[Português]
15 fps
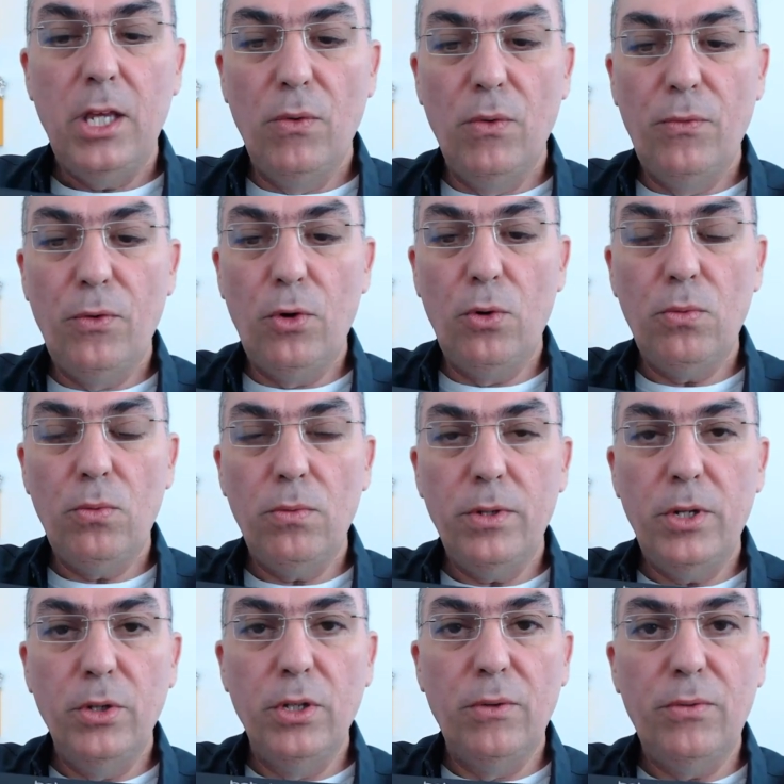eu vou,
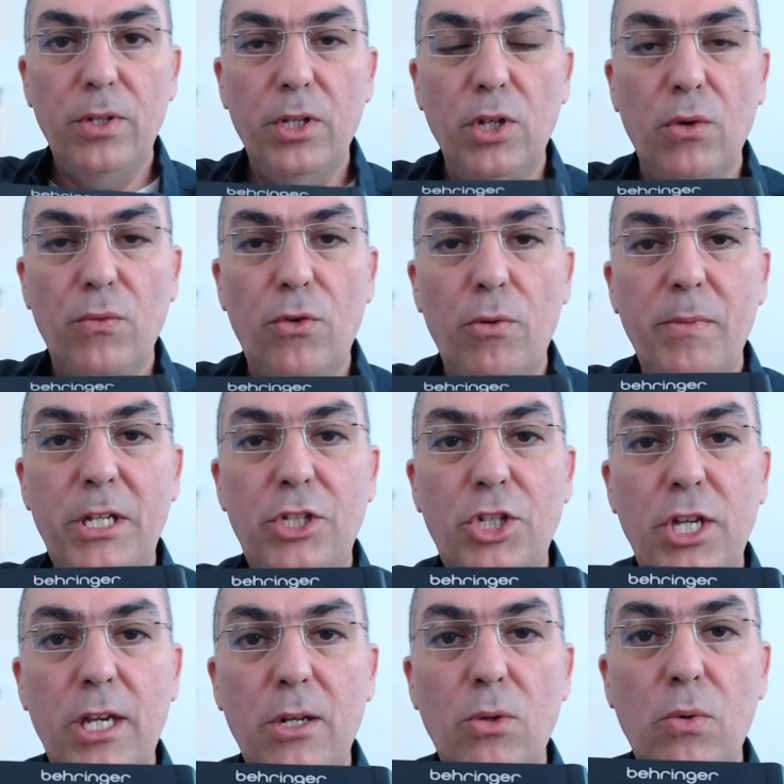eu não, eu não vou
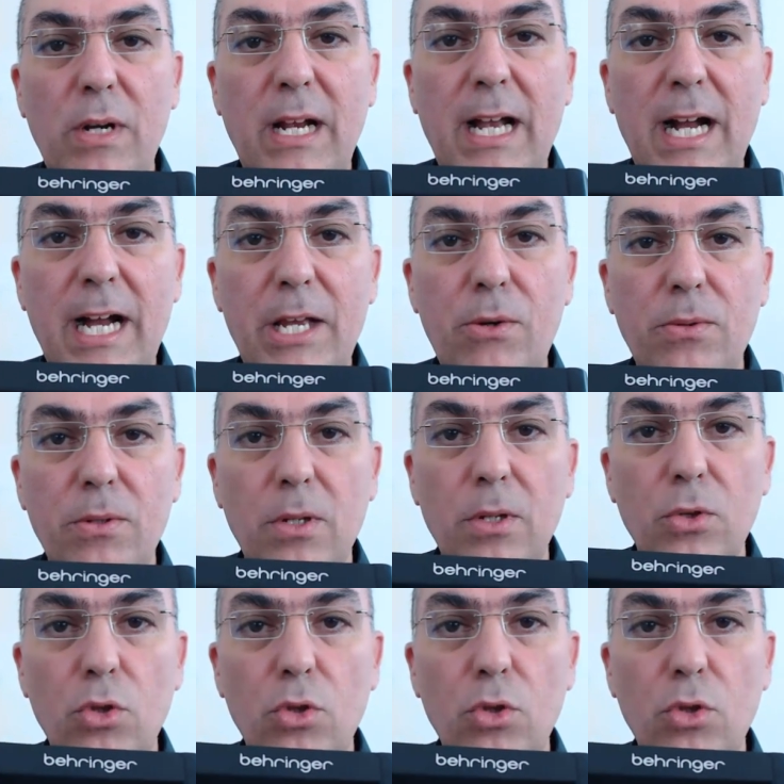mexer no ganho